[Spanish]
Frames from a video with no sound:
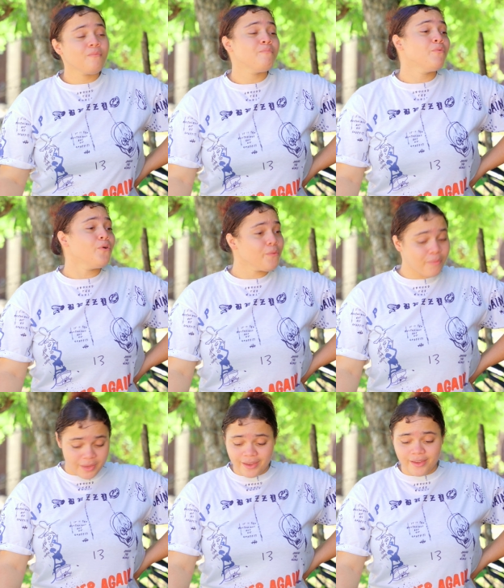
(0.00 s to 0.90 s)
muy
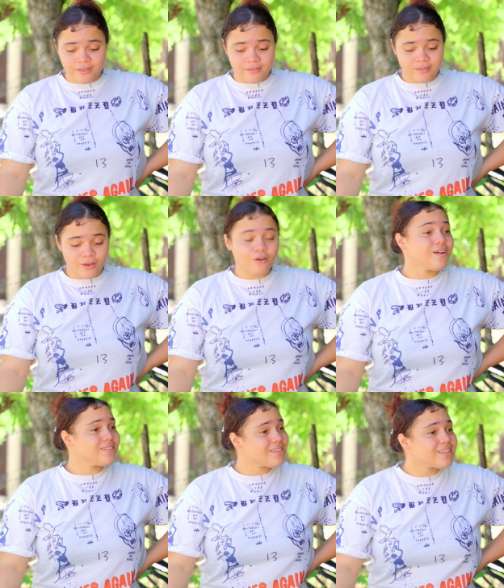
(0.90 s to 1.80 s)
bien. Con
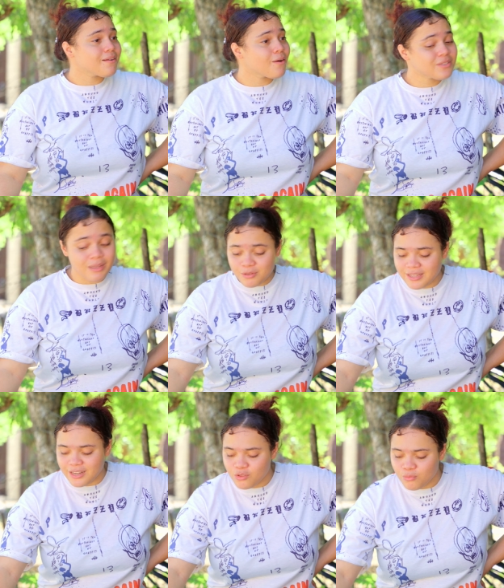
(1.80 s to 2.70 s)
este trabajo estamos
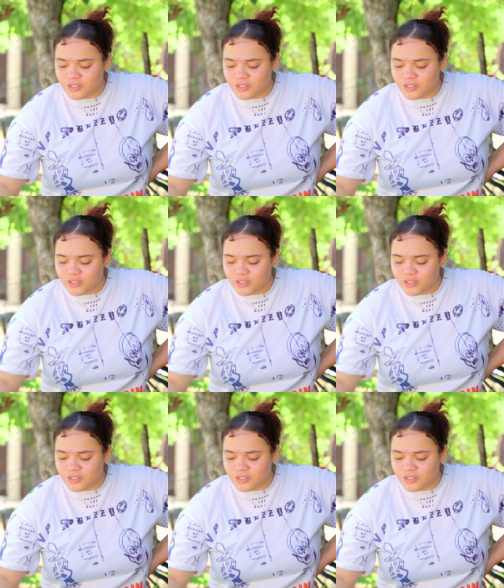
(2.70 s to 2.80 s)
ganando